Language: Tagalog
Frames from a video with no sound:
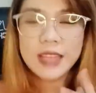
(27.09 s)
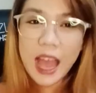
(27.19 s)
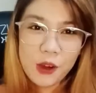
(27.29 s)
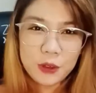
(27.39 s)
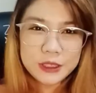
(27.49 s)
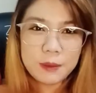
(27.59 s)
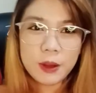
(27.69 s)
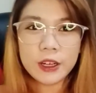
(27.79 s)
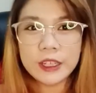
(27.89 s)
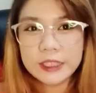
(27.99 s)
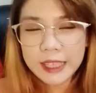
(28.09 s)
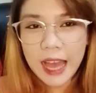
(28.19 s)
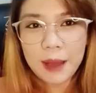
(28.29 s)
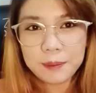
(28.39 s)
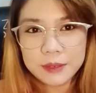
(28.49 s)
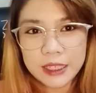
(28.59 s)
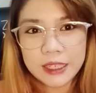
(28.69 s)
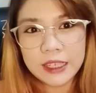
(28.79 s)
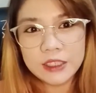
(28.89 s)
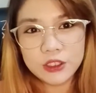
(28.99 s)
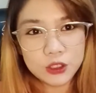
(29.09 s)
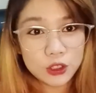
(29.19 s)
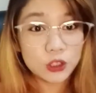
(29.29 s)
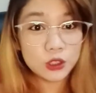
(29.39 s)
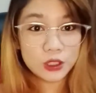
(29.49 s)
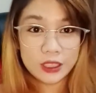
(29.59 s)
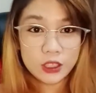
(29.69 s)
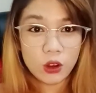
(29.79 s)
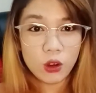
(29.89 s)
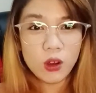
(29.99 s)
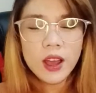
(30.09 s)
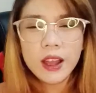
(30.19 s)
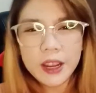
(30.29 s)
Now, sa mga earning app na na-introduce ko sa inyo,